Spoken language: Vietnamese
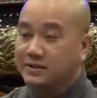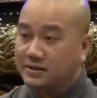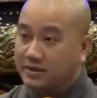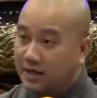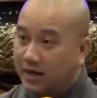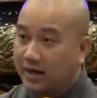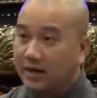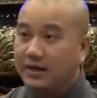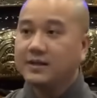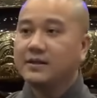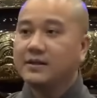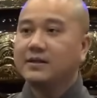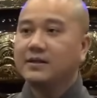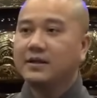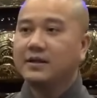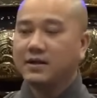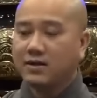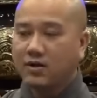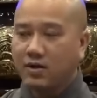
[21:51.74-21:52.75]
Trời
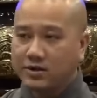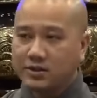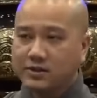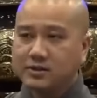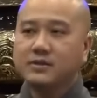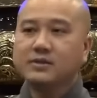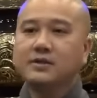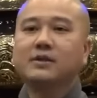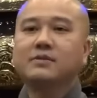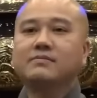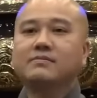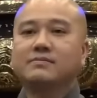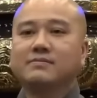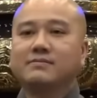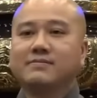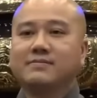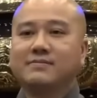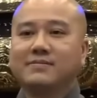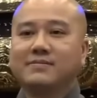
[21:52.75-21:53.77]
là cõi sướng nhất,
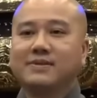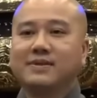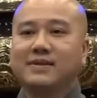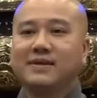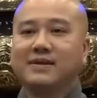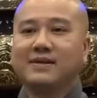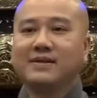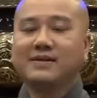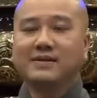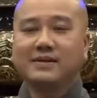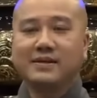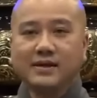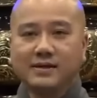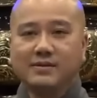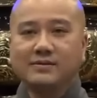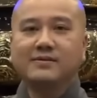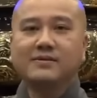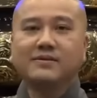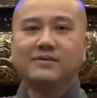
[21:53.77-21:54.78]

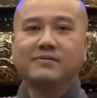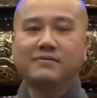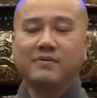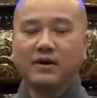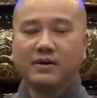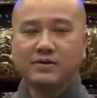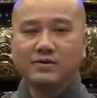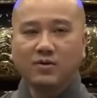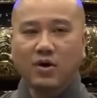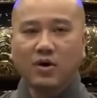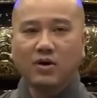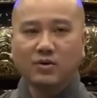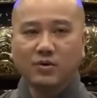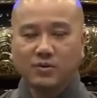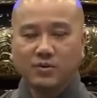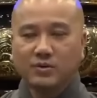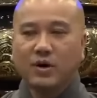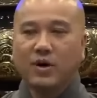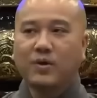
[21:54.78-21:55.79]
nhưng vẫn còn
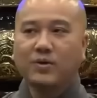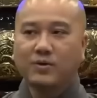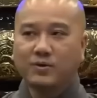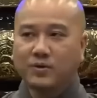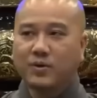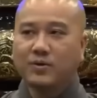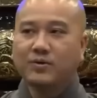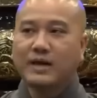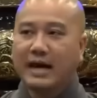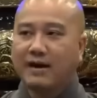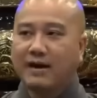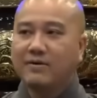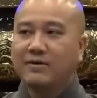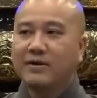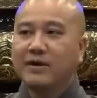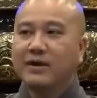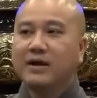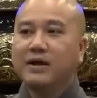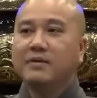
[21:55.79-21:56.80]
luân hồi khổ đau,
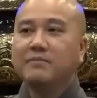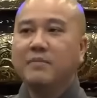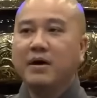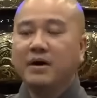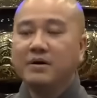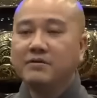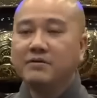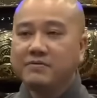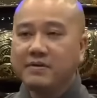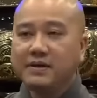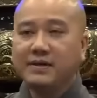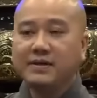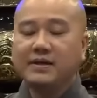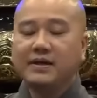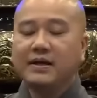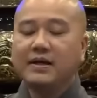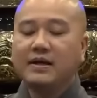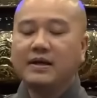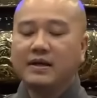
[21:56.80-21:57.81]
bởi
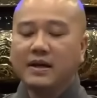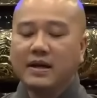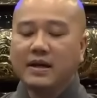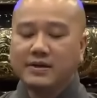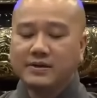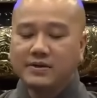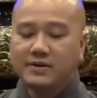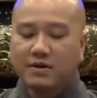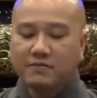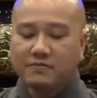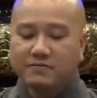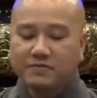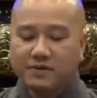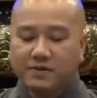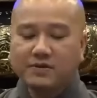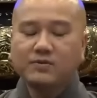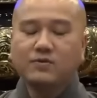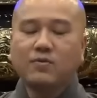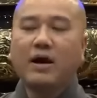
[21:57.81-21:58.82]
vì lên đó
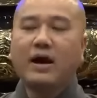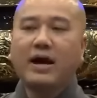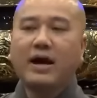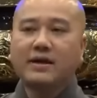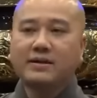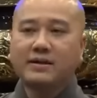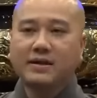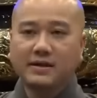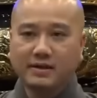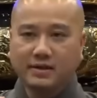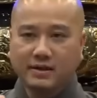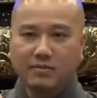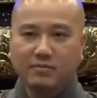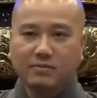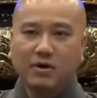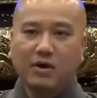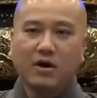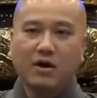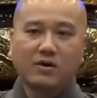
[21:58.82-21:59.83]
phước quá thì
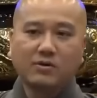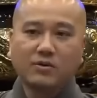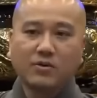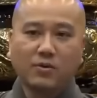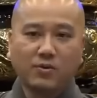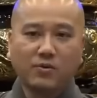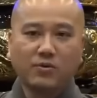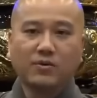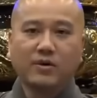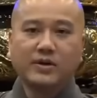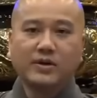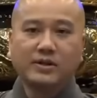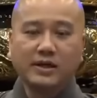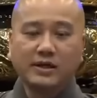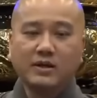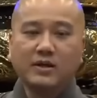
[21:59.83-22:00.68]
không lo tu, chỉ